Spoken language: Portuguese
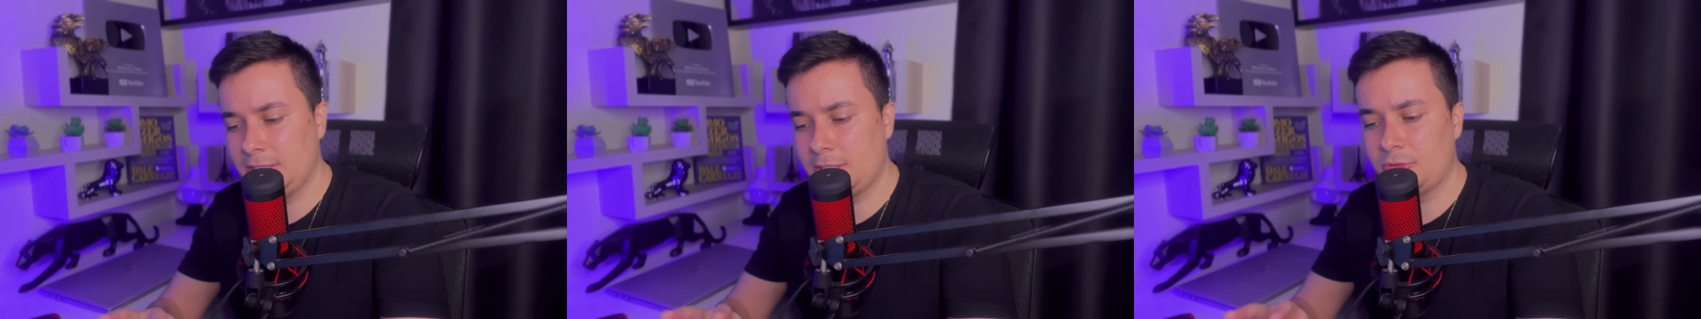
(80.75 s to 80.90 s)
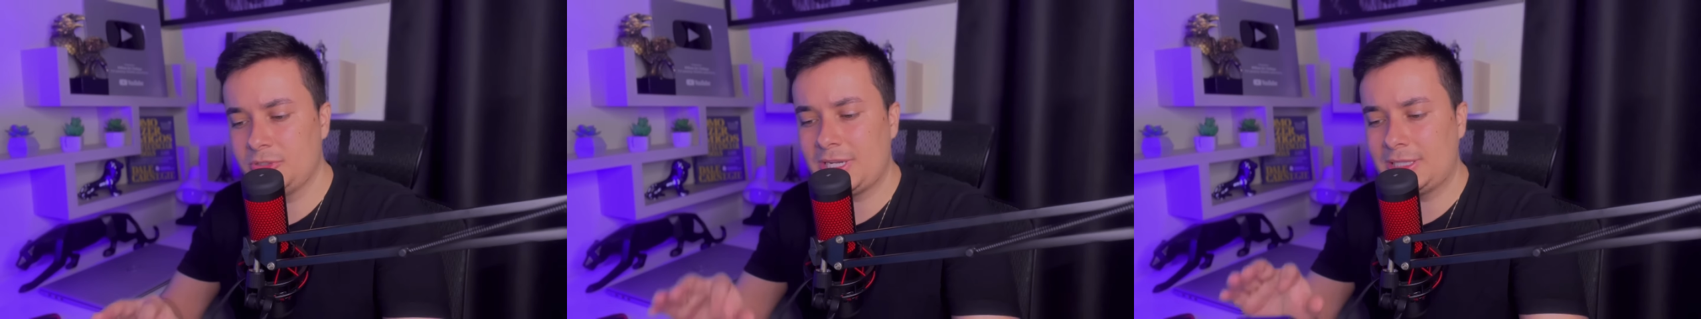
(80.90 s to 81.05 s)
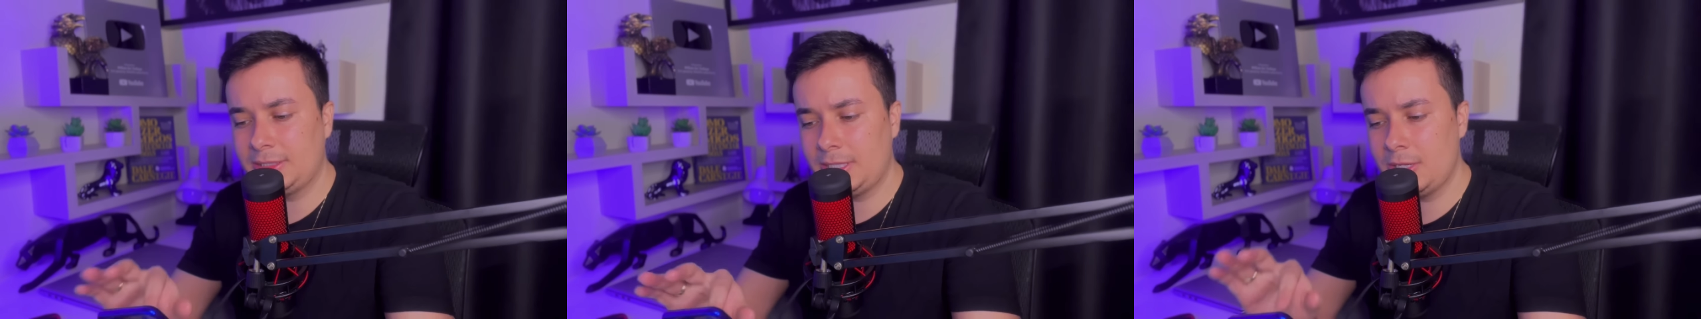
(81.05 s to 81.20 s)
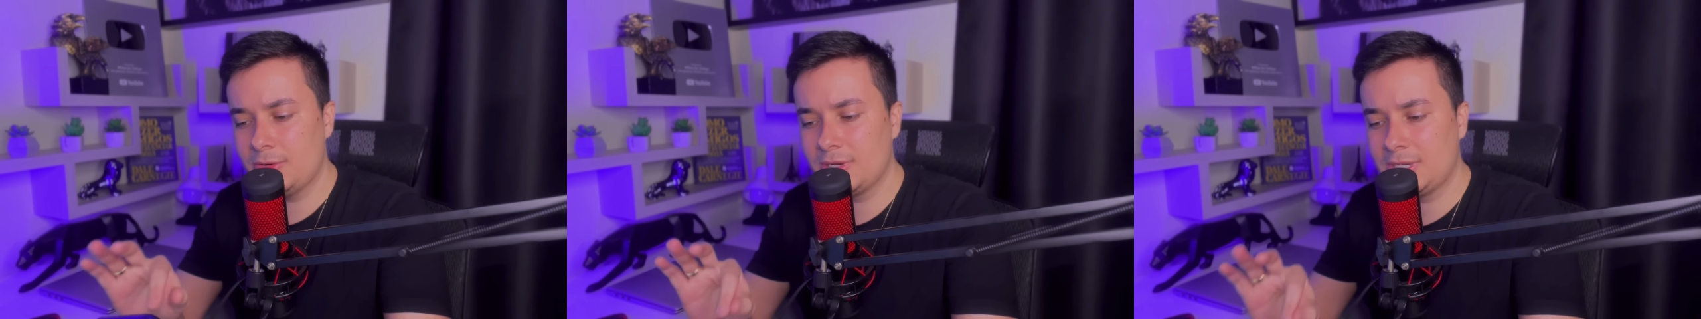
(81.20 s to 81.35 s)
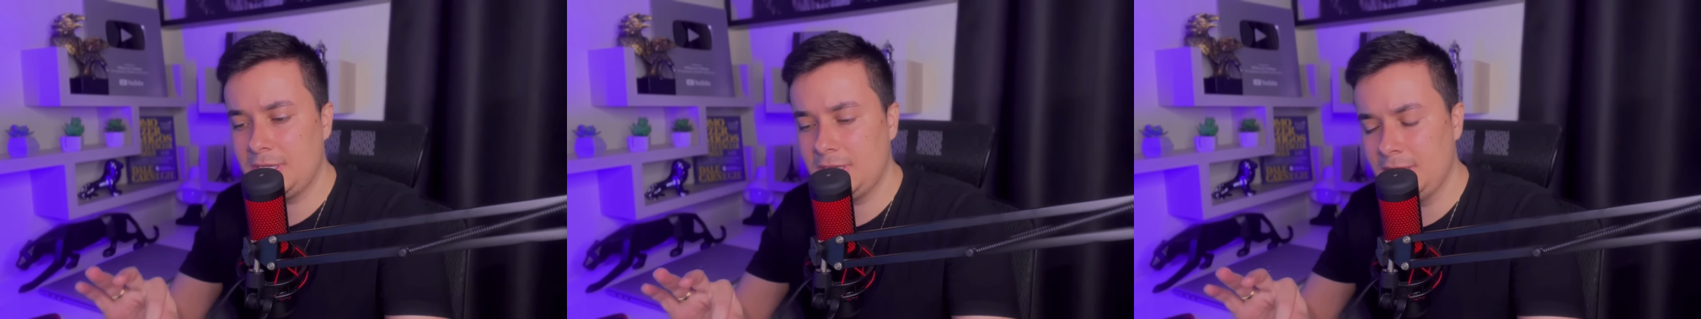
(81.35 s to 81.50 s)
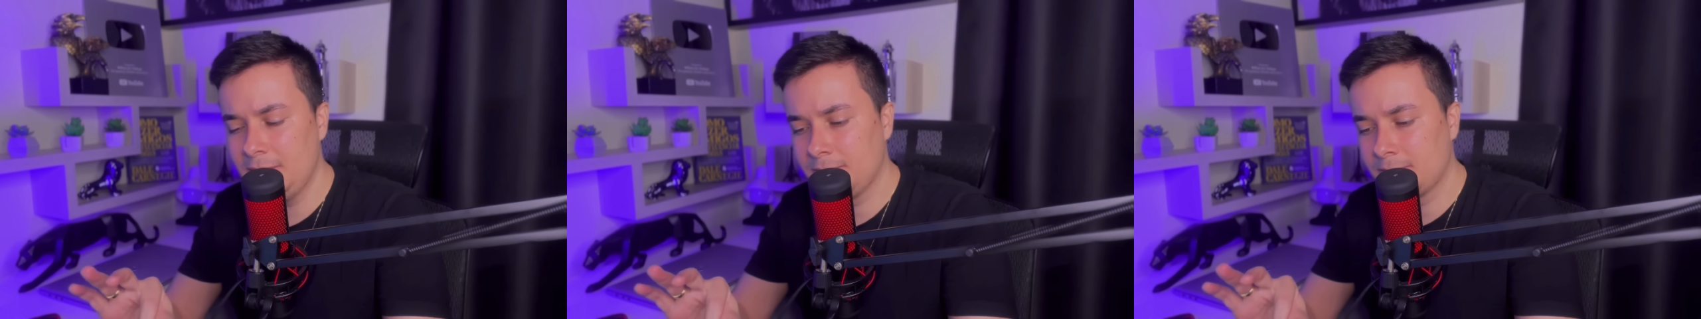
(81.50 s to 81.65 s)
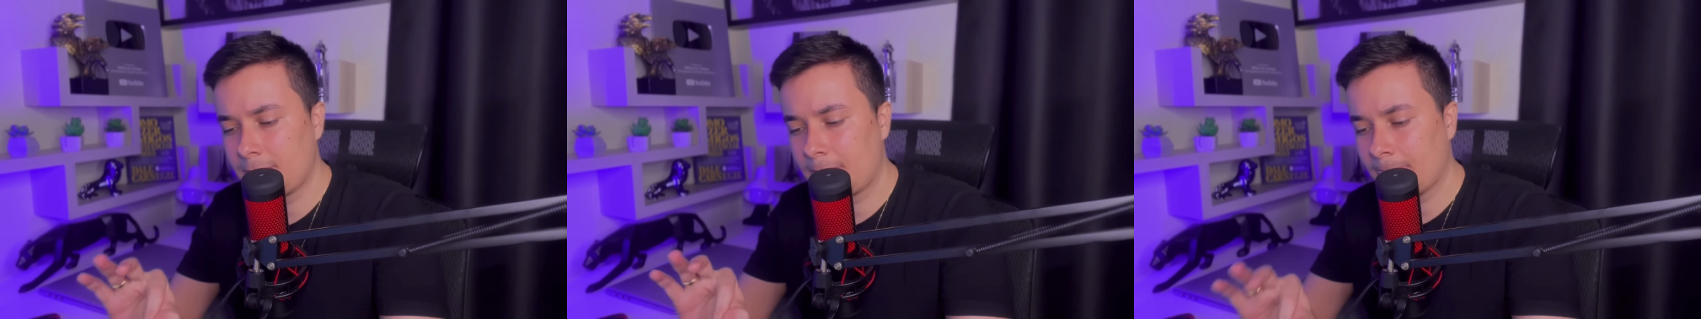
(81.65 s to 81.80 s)
Então já tenho
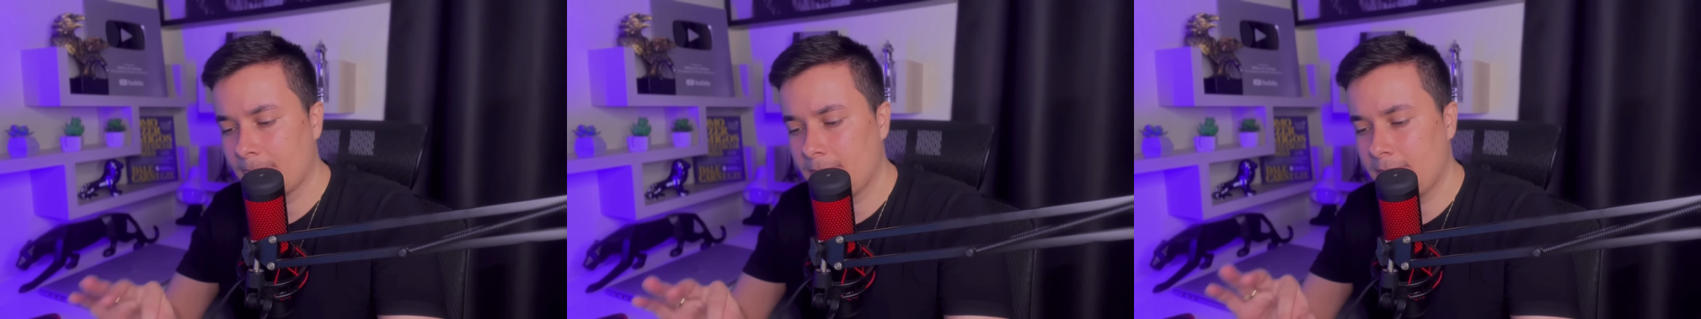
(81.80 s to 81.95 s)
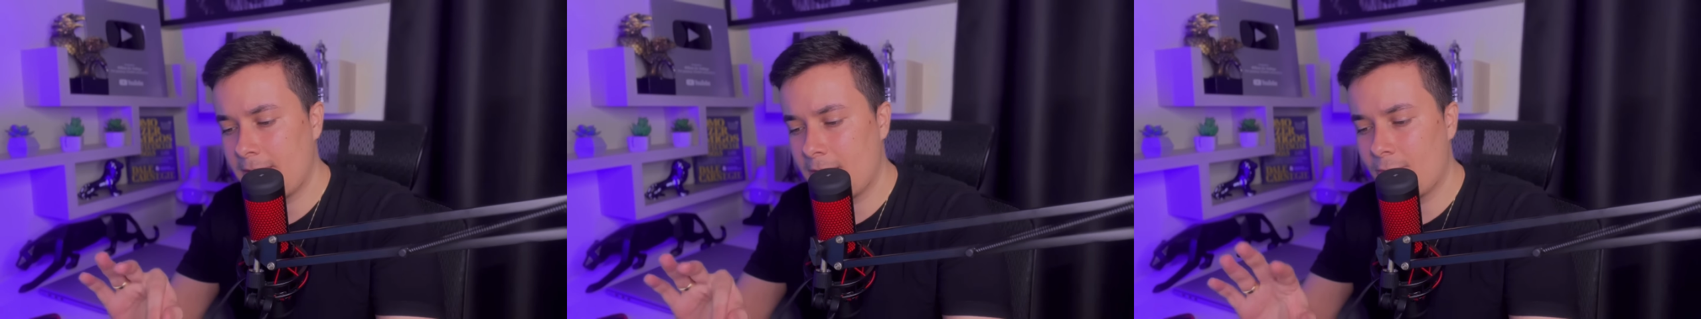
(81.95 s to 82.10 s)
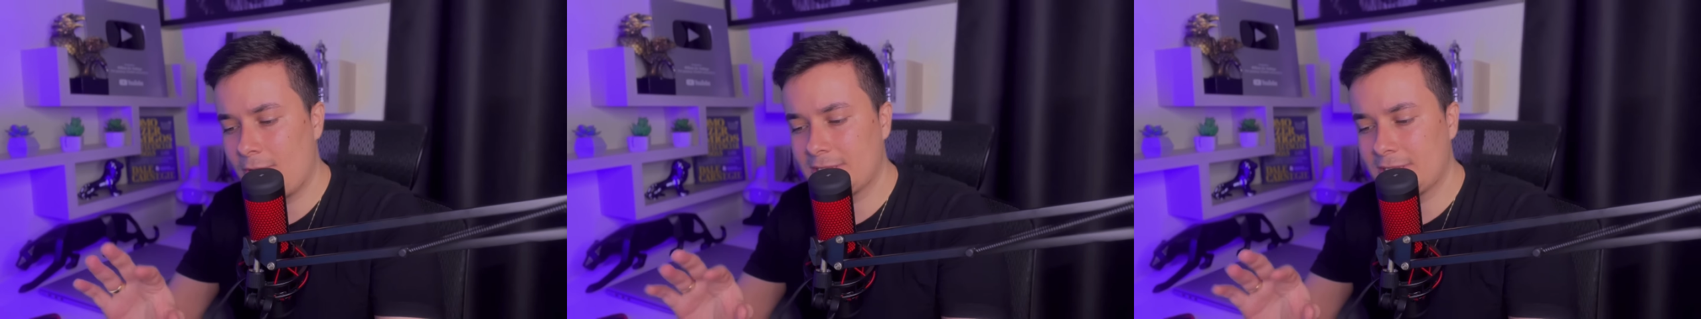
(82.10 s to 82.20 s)
aqui né,